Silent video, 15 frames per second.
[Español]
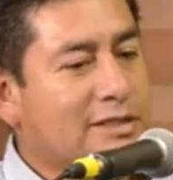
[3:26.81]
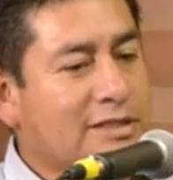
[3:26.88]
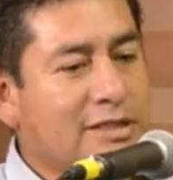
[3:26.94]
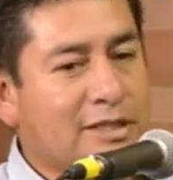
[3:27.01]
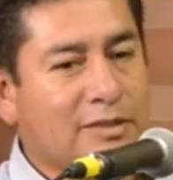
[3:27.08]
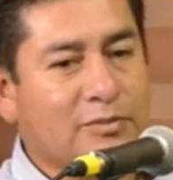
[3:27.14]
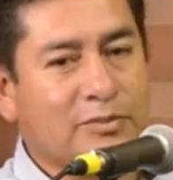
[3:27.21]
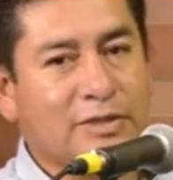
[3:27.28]

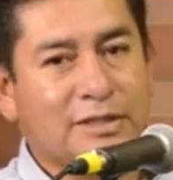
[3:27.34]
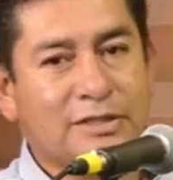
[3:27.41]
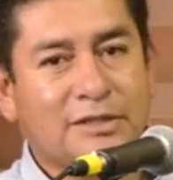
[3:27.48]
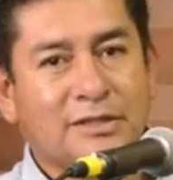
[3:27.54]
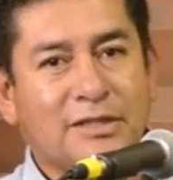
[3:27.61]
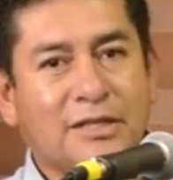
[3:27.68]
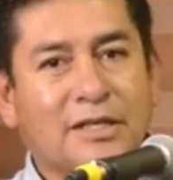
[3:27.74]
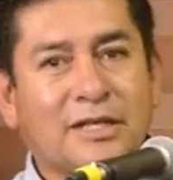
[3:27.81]
Este,
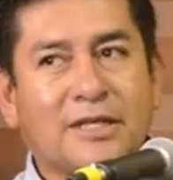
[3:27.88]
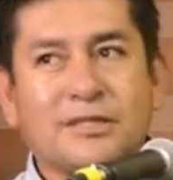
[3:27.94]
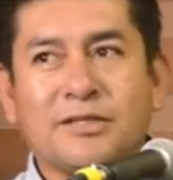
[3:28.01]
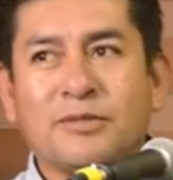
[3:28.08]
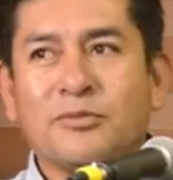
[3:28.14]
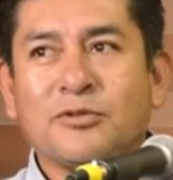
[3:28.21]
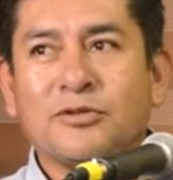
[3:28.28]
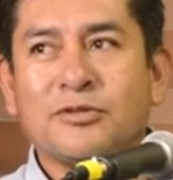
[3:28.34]
pues
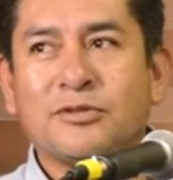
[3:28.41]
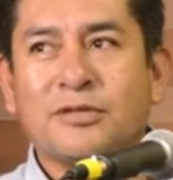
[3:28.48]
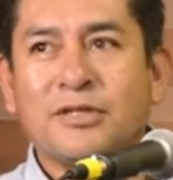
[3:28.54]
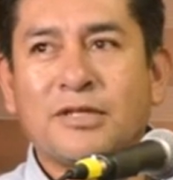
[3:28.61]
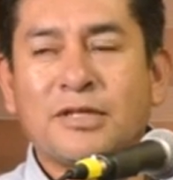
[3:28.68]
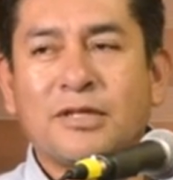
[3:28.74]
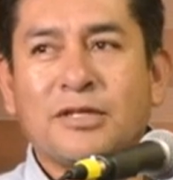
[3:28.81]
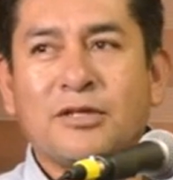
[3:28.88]
hacemos
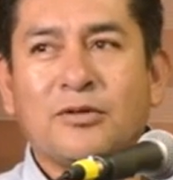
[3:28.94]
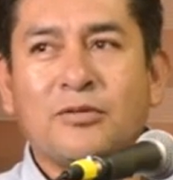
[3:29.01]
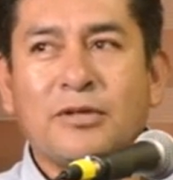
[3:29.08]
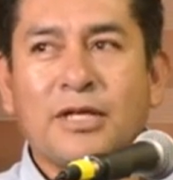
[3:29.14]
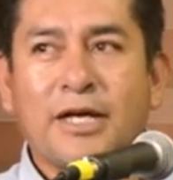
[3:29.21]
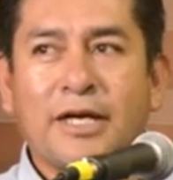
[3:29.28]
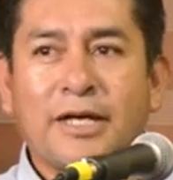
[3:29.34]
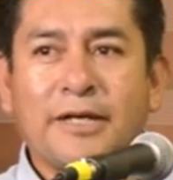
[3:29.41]

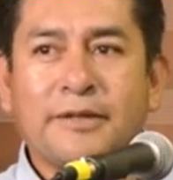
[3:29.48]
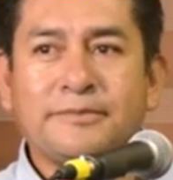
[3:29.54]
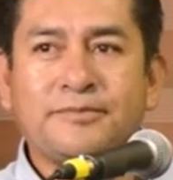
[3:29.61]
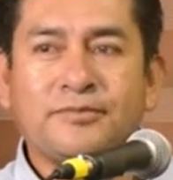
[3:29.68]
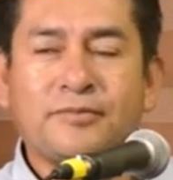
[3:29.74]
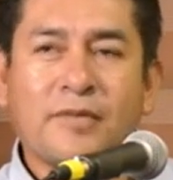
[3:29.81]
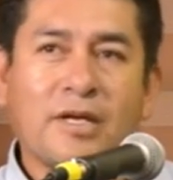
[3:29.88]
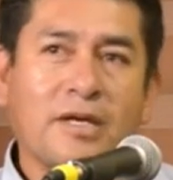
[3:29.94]
un
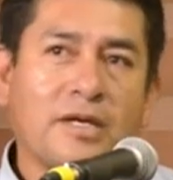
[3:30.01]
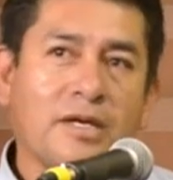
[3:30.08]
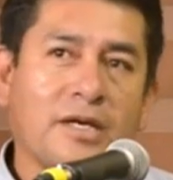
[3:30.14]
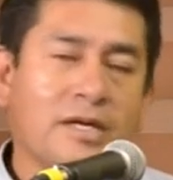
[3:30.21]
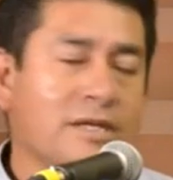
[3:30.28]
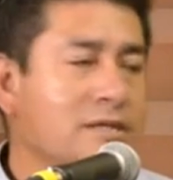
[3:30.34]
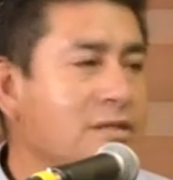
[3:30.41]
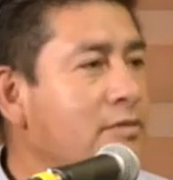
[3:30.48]
eh,
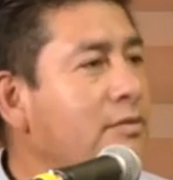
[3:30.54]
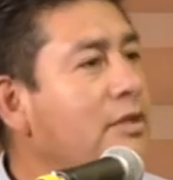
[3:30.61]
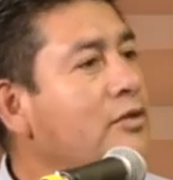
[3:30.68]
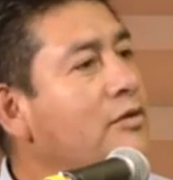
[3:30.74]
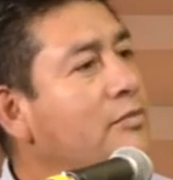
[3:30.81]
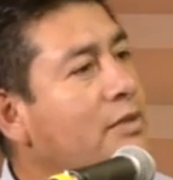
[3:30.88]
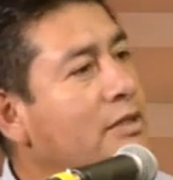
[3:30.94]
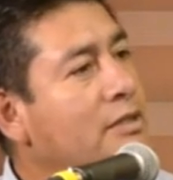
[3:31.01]

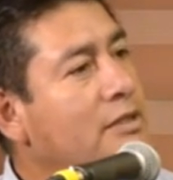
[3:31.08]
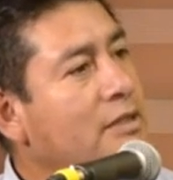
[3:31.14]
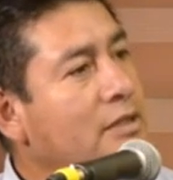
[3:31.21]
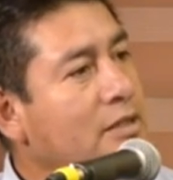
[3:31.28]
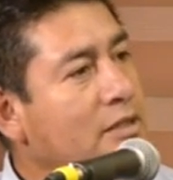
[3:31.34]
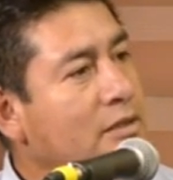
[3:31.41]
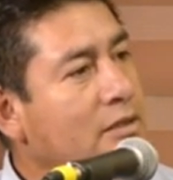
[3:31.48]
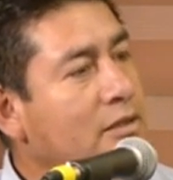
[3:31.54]
agradecimiento de parte
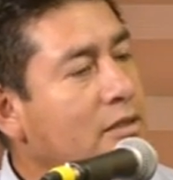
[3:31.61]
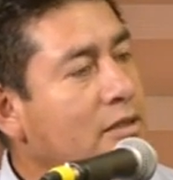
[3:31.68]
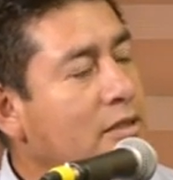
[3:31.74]
del,